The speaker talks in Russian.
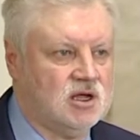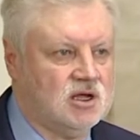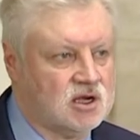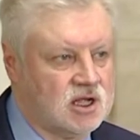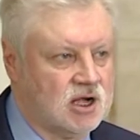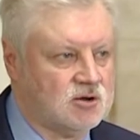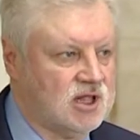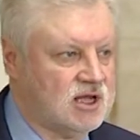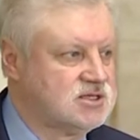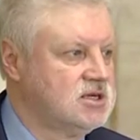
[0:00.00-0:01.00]
Э, как у
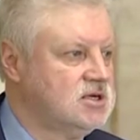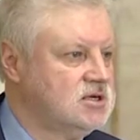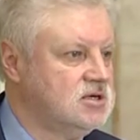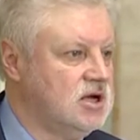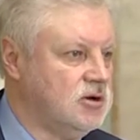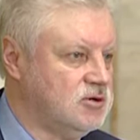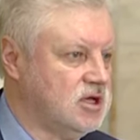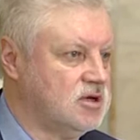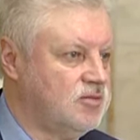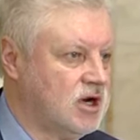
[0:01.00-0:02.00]
нас
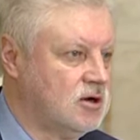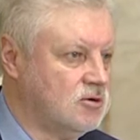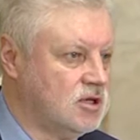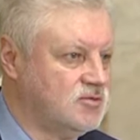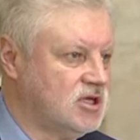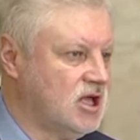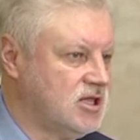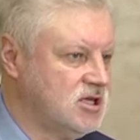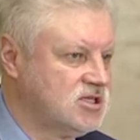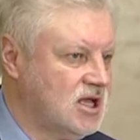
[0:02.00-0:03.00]
люди проходят
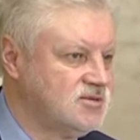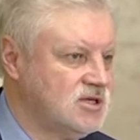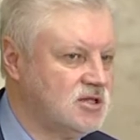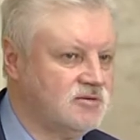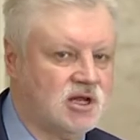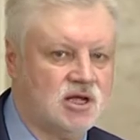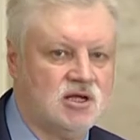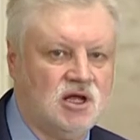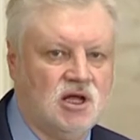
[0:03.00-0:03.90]
психиатрическое обследование,